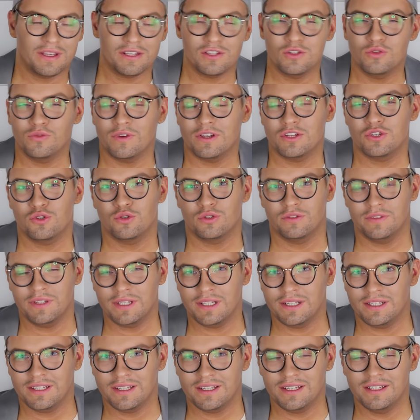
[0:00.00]
Если у вас
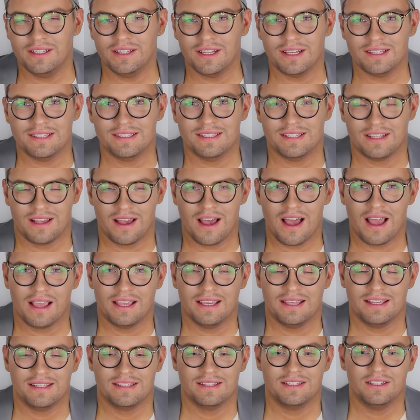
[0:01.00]
чувствительные глаза,
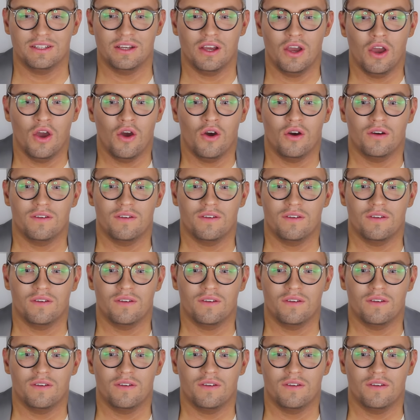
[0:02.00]
если